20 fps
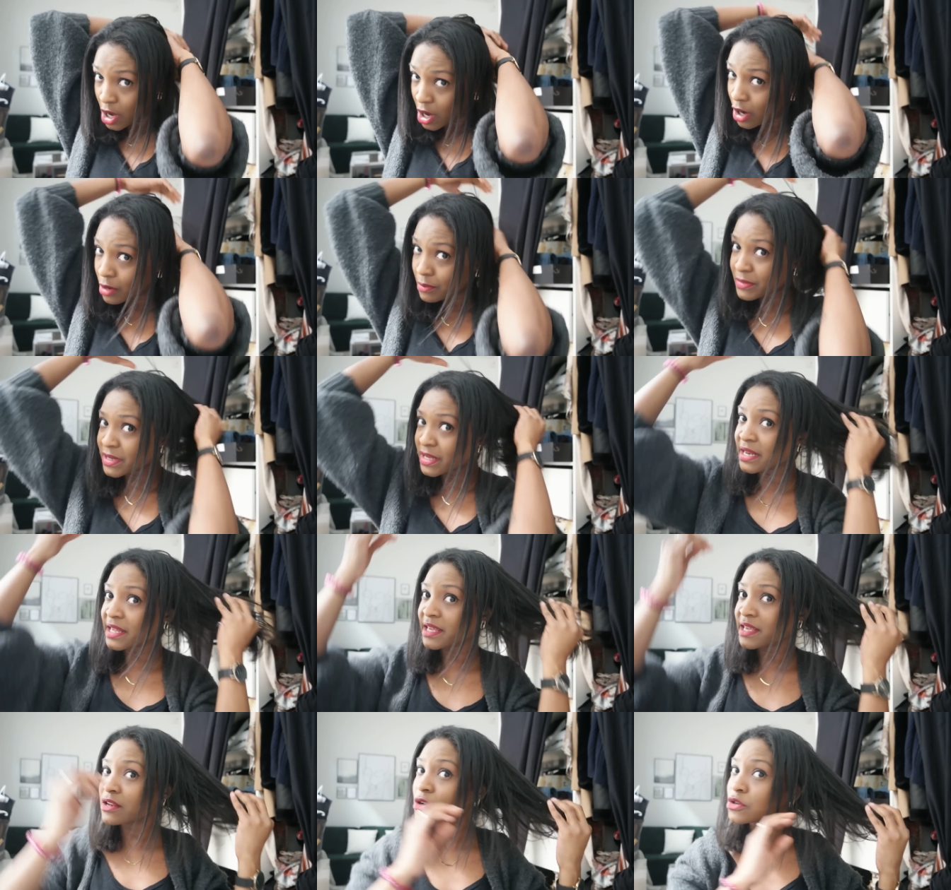
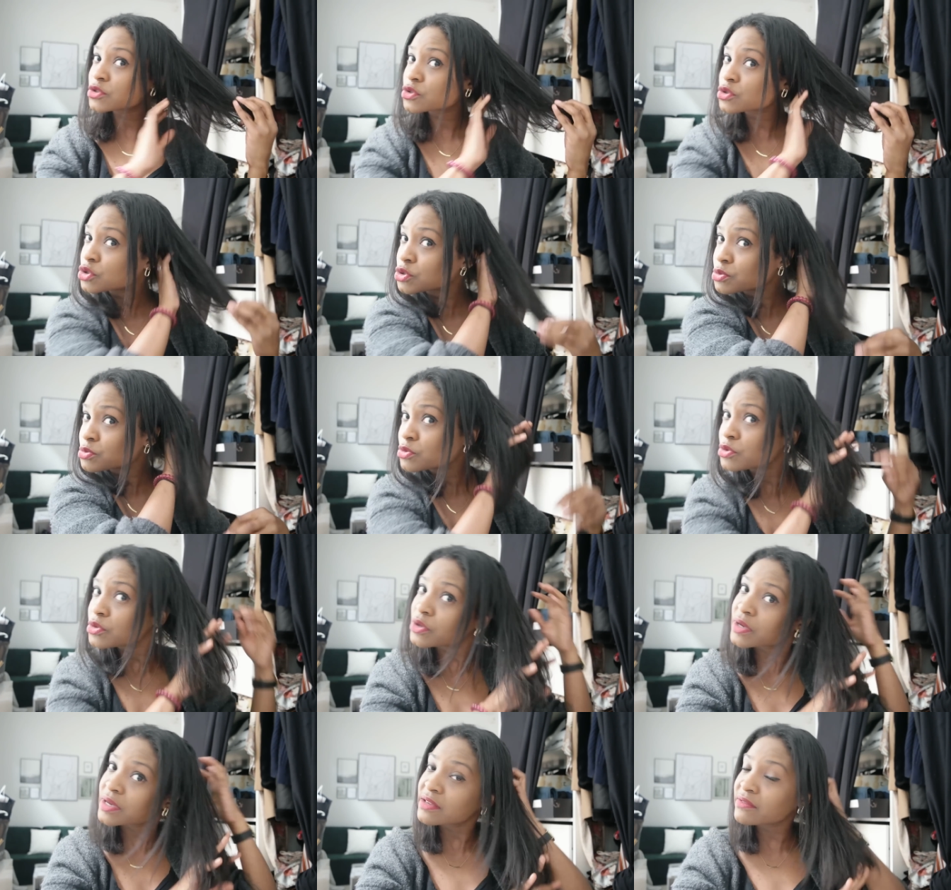emmêlée lorsque je
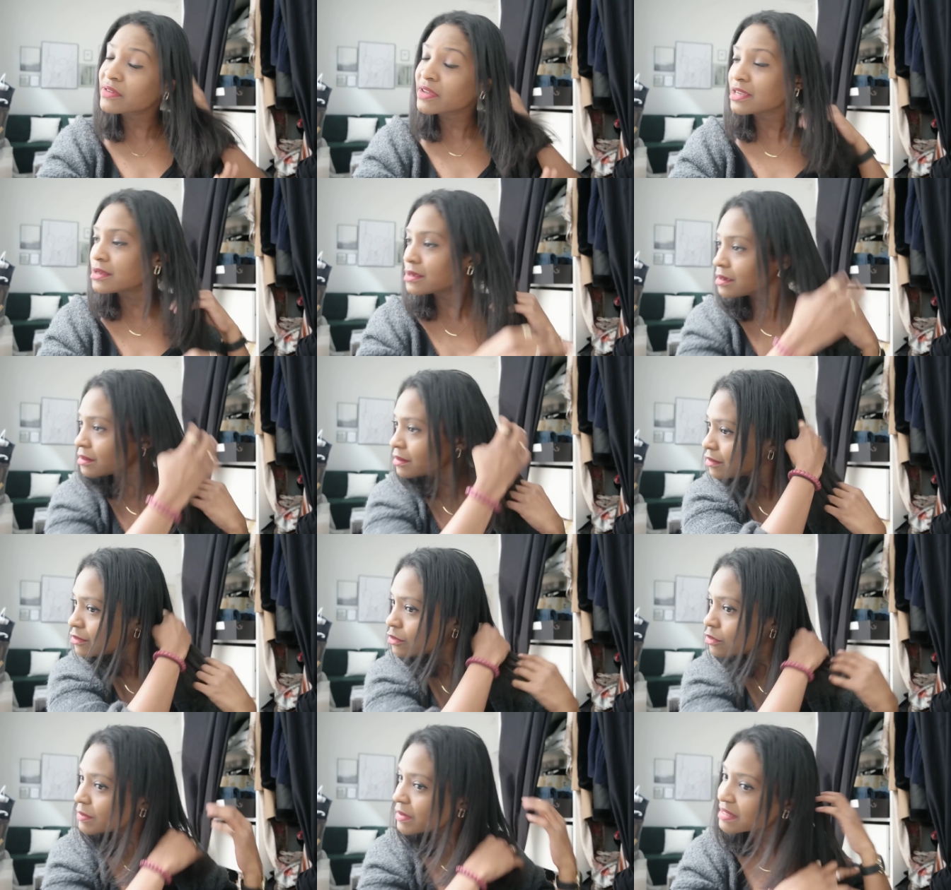me réveille
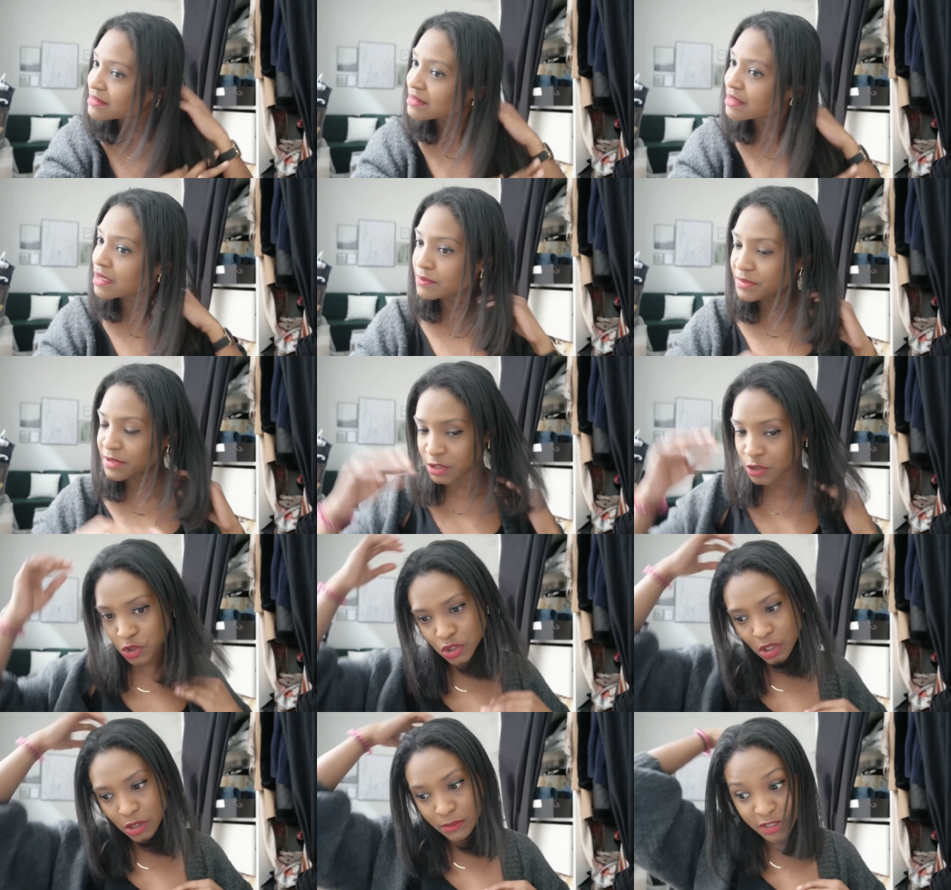euh, le matin, bien
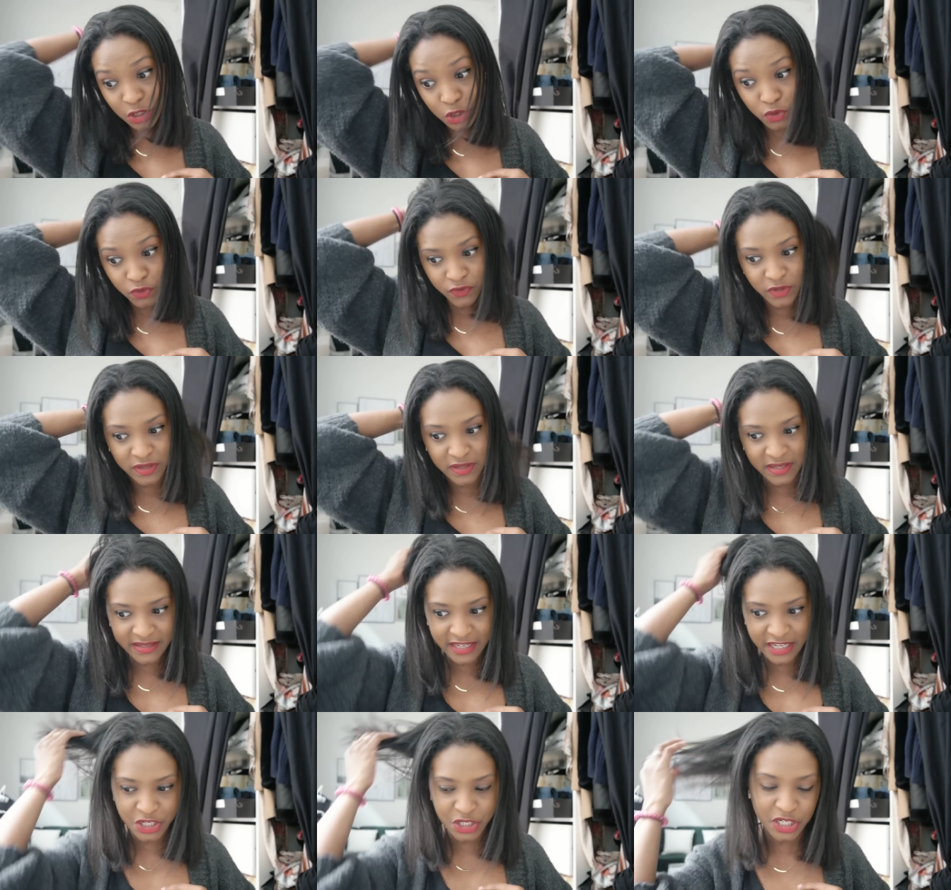que je dorme les cheveux
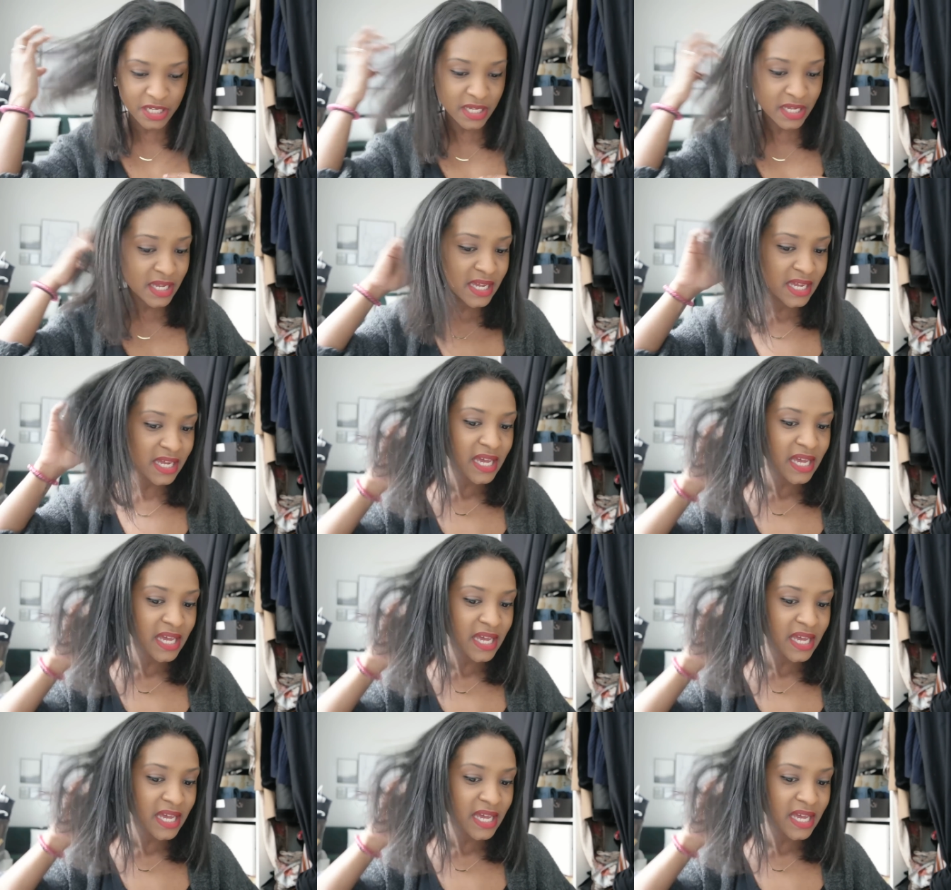détachés.